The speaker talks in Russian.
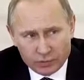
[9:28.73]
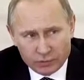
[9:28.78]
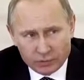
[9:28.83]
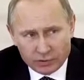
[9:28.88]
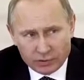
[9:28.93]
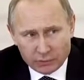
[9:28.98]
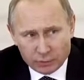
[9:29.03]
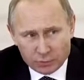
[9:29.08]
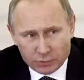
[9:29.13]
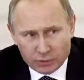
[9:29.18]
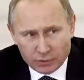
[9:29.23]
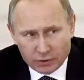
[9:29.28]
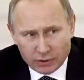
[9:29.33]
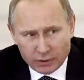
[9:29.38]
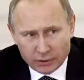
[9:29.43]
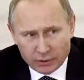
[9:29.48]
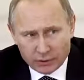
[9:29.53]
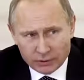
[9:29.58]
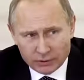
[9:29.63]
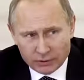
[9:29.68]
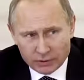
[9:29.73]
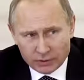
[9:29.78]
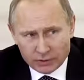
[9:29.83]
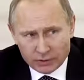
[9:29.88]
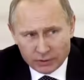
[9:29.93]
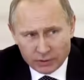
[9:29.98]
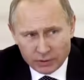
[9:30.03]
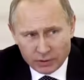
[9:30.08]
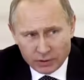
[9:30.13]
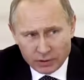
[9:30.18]
потому что талант –
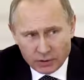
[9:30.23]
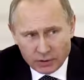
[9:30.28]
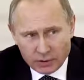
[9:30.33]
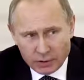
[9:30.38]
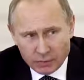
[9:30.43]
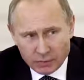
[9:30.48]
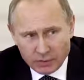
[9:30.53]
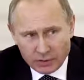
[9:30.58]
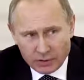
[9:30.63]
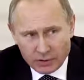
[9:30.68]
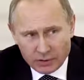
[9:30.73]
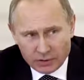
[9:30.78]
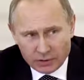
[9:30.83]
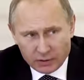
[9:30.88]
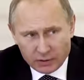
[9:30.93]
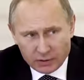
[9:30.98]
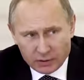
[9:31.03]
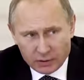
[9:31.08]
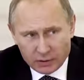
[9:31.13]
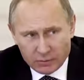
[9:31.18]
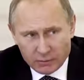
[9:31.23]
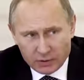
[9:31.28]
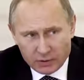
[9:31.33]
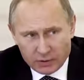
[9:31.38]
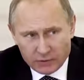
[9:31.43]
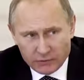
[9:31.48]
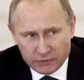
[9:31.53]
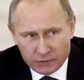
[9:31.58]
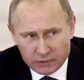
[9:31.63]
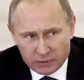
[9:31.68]
это и монета, и
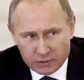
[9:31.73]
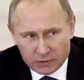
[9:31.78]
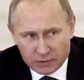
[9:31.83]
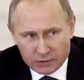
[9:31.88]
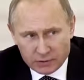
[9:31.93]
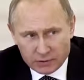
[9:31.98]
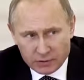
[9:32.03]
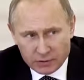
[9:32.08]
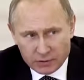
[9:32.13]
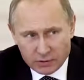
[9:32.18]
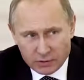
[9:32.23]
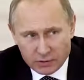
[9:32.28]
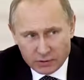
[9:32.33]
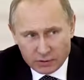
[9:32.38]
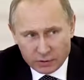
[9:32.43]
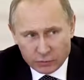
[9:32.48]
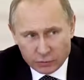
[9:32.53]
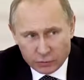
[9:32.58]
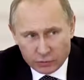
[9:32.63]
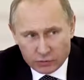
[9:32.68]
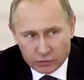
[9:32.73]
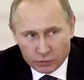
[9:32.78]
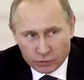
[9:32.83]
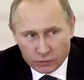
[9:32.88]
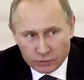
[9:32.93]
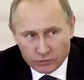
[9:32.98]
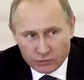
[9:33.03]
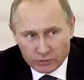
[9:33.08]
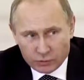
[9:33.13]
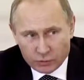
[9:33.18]
мера веса. Но из,
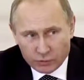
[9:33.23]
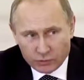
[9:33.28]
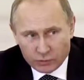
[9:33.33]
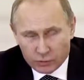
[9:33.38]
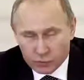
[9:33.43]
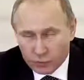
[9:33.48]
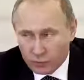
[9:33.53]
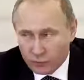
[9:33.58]
поскольку из